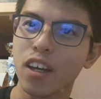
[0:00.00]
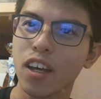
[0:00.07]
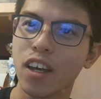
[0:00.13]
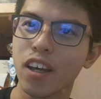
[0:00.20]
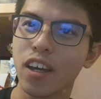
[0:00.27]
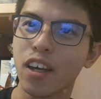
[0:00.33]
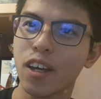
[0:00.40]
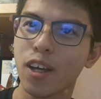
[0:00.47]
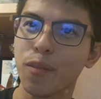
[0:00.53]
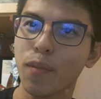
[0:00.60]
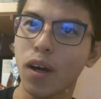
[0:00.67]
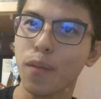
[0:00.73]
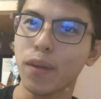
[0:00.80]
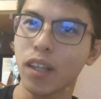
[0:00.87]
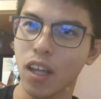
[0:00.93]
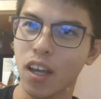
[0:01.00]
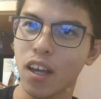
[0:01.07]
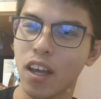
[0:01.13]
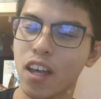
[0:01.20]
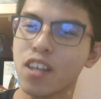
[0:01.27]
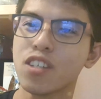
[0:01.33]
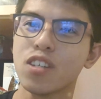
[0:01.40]
えー、まあ見
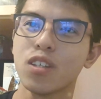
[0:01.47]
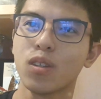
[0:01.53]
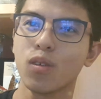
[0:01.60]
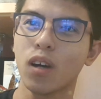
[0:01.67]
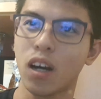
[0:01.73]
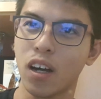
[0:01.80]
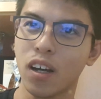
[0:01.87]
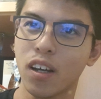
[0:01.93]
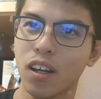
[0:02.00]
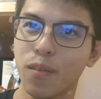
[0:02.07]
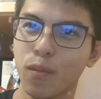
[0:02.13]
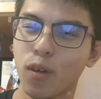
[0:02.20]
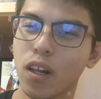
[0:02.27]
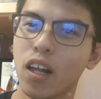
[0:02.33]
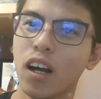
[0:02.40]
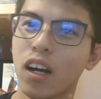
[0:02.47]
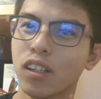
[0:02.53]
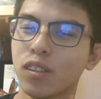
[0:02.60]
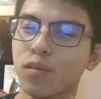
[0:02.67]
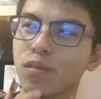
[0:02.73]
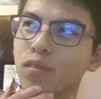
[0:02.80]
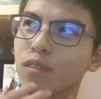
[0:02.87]
て、返信とか盛り上が
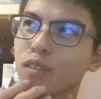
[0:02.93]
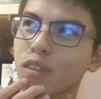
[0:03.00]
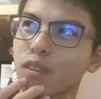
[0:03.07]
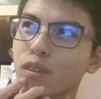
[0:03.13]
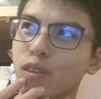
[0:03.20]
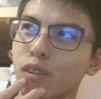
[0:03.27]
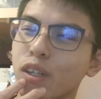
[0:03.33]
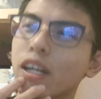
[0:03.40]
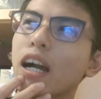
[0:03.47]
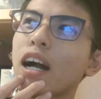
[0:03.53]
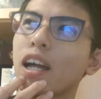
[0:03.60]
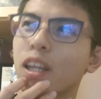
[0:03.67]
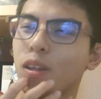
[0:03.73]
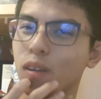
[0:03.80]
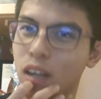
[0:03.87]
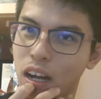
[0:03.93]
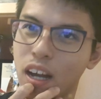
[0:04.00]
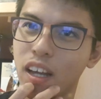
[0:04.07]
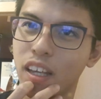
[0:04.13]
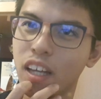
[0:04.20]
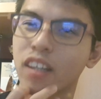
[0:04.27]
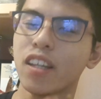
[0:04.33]
る、ん振り返りとか
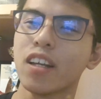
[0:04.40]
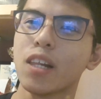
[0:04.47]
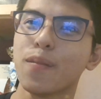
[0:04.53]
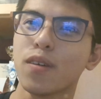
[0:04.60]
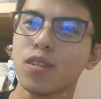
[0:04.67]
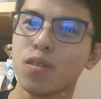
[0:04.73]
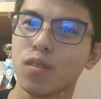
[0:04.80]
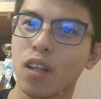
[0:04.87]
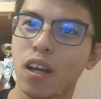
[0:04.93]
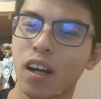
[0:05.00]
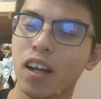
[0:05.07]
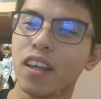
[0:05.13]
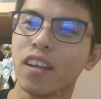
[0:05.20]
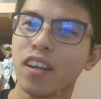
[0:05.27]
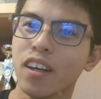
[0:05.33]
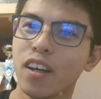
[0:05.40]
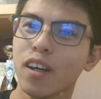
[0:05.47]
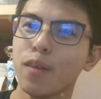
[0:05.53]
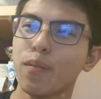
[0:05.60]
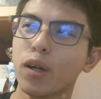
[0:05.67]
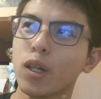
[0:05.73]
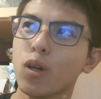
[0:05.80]
やっていきますので、はい。
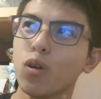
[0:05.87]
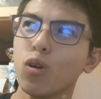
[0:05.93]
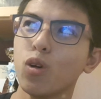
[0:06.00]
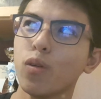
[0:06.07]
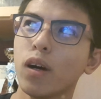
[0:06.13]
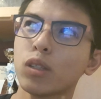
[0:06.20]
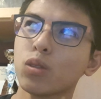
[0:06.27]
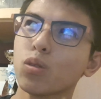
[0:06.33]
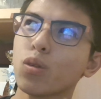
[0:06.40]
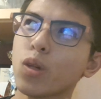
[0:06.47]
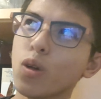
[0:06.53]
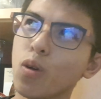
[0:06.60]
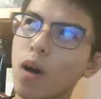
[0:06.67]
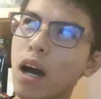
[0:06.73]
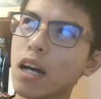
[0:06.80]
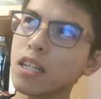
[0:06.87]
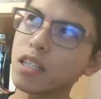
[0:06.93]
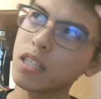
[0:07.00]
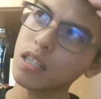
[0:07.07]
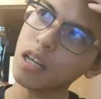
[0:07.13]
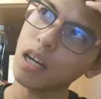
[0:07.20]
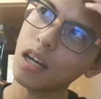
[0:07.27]
まあ、今日はちょっと今日、明日、
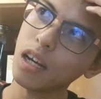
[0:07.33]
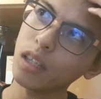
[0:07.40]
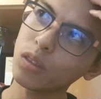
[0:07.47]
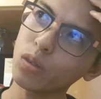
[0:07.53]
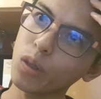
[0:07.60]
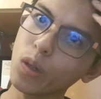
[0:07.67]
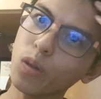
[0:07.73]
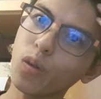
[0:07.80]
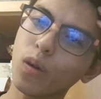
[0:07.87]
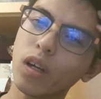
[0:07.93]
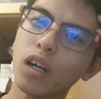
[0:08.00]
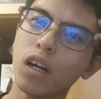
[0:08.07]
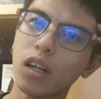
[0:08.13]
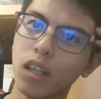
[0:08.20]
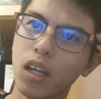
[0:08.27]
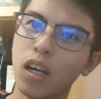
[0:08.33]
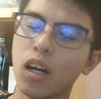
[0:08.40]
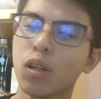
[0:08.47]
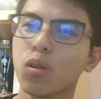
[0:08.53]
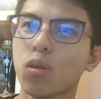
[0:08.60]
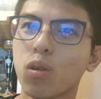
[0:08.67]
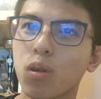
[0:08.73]
ちょっと今日これからね、
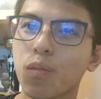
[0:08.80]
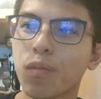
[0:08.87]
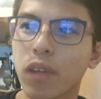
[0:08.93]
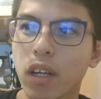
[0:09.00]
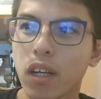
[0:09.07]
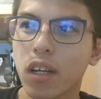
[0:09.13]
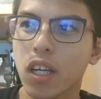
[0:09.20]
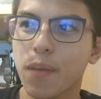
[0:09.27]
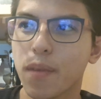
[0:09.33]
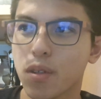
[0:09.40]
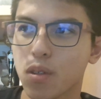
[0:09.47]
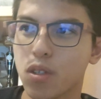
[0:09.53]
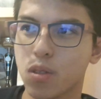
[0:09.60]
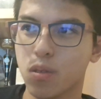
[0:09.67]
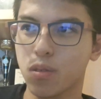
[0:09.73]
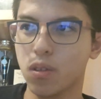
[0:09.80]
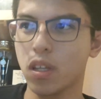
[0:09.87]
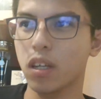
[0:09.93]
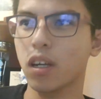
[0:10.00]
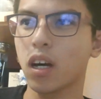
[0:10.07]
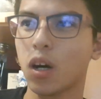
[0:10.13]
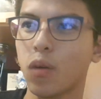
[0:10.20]
あの、今女子の
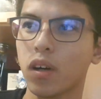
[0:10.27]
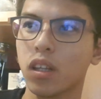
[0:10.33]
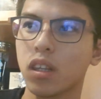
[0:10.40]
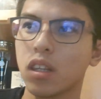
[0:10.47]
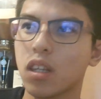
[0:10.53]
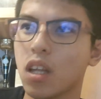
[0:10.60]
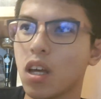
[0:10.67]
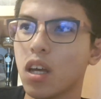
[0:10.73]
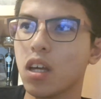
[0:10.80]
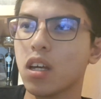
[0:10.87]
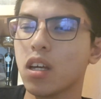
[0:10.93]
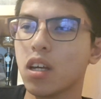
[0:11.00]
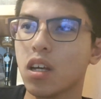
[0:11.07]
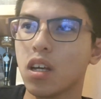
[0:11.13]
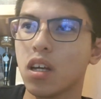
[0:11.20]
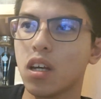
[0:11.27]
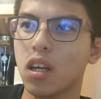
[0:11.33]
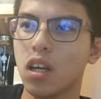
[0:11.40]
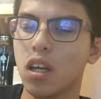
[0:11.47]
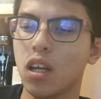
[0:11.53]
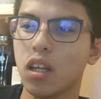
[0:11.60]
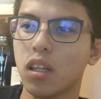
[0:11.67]
フリーが終わって、
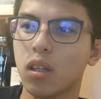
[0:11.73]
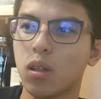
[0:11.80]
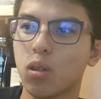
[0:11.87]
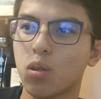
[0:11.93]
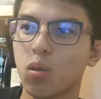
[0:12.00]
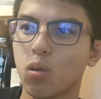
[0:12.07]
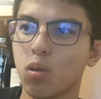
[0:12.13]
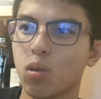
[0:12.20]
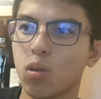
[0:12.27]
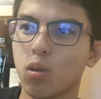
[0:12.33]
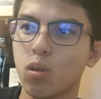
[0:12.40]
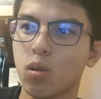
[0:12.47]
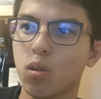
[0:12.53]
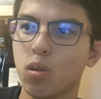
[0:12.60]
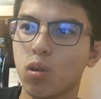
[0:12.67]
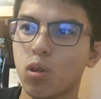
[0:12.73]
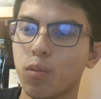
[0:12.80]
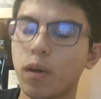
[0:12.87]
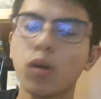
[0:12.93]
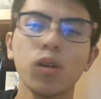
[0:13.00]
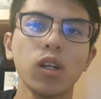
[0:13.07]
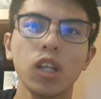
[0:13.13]
えー、っと、
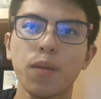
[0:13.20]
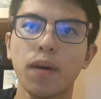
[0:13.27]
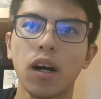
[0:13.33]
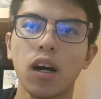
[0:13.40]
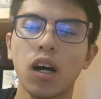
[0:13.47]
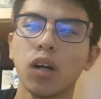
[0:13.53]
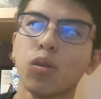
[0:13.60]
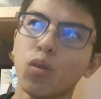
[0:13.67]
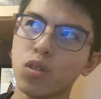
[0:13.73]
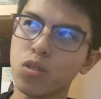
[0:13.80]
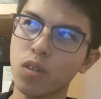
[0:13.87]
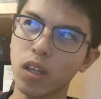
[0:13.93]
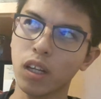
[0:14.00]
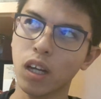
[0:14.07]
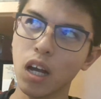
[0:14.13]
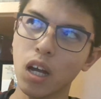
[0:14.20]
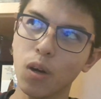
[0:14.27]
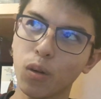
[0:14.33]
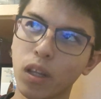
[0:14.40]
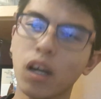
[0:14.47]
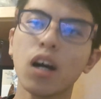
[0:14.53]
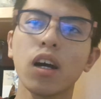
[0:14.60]
まあ、この後今、あの、ちょっと一回
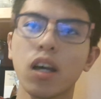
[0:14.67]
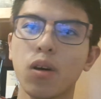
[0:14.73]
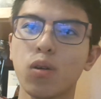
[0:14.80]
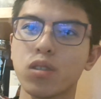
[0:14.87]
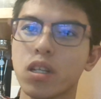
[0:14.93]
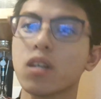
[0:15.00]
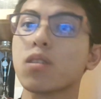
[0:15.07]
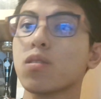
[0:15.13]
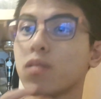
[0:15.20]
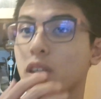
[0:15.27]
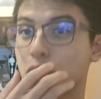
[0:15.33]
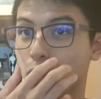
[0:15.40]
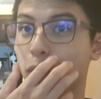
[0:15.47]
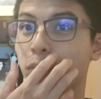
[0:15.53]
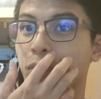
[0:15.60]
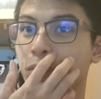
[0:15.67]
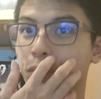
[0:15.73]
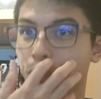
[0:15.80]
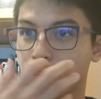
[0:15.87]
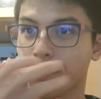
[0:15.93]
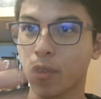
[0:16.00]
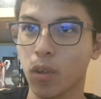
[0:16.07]
お出かけをしてくるんですよ。
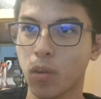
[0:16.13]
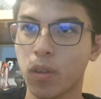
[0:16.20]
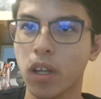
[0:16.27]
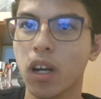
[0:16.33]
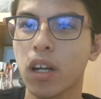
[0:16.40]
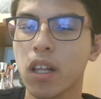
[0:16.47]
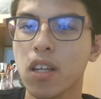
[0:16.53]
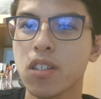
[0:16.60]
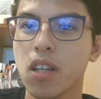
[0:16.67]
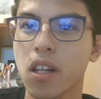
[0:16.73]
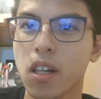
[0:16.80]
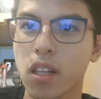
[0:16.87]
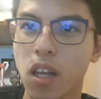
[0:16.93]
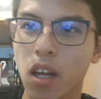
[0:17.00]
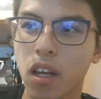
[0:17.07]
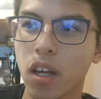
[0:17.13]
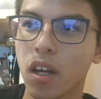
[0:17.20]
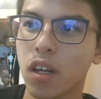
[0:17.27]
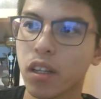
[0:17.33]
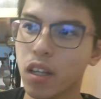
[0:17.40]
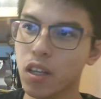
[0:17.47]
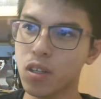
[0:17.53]
うん、お出かけしてきて、
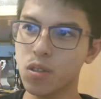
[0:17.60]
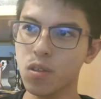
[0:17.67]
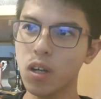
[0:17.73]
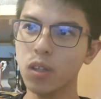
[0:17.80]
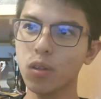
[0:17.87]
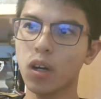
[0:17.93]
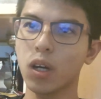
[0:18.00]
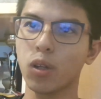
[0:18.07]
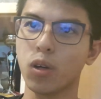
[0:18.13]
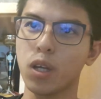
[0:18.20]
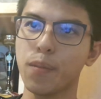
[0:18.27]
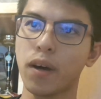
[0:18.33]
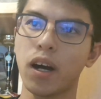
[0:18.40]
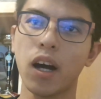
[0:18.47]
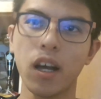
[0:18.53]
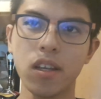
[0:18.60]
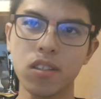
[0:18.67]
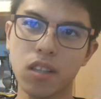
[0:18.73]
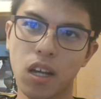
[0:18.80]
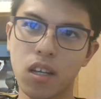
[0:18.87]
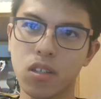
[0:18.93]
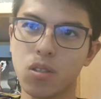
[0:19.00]
で、その後、あの、今、
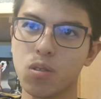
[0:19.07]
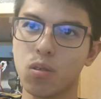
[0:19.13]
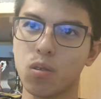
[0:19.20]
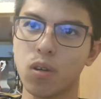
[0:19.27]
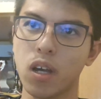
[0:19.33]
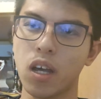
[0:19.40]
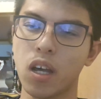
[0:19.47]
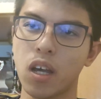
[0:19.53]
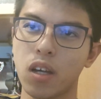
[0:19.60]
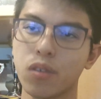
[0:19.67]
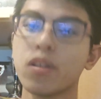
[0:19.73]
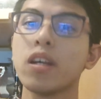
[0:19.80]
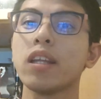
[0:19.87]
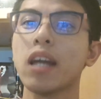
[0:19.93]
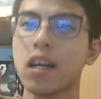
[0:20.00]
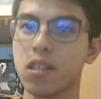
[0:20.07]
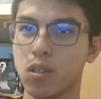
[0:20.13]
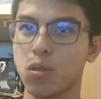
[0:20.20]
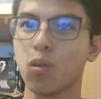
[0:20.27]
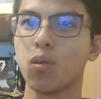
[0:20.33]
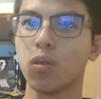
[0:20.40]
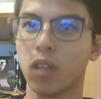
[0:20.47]
アイスダンスの、えー、フリーダンス
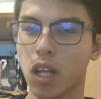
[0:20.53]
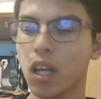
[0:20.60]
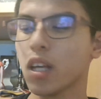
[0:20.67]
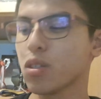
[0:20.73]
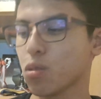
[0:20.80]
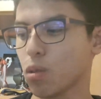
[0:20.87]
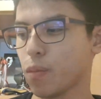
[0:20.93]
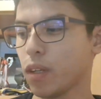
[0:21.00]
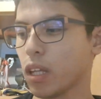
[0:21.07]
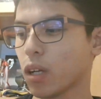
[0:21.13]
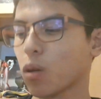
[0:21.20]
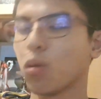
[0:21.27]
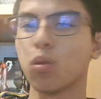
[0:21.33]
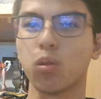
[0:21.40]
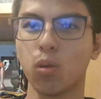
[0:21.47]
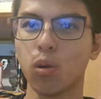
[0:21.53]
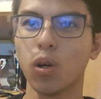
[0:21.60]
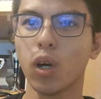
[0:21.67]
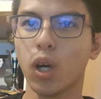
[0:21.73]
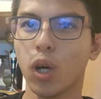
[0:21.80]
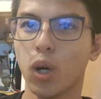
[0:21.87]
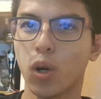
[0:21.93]
の方ね、ちょっと見に行こうと、
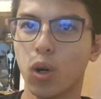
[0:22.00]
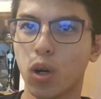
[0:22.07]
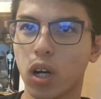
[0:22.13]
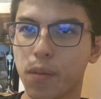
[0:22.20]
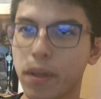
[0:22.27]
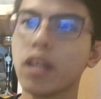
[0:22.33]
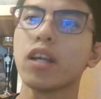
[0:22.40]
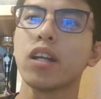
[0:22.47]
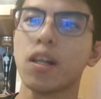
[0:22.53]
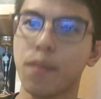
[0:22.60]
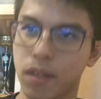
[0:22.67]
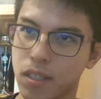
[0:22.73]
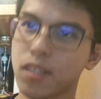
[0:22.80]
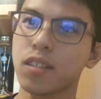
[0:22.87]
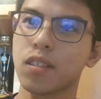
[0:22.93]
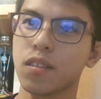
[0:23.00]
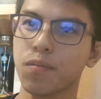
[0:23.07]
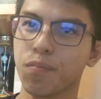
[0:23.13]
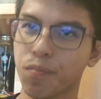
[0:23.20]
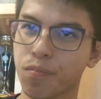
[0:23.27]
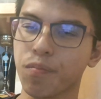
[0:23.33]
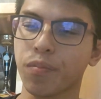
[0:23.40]
見に行きます。
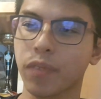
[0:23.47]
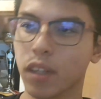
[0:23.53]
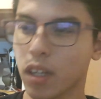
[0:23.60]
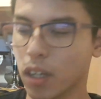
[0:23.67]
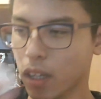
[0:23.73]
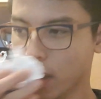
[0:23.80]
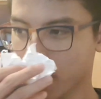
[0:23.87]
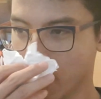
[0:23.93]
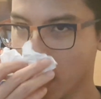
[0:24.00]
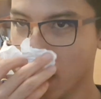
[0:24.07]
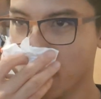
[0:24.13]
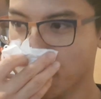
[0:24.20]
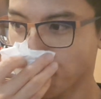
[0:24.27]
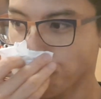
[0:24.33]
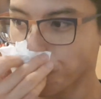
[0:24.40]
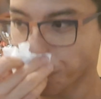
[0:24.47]
うん。で、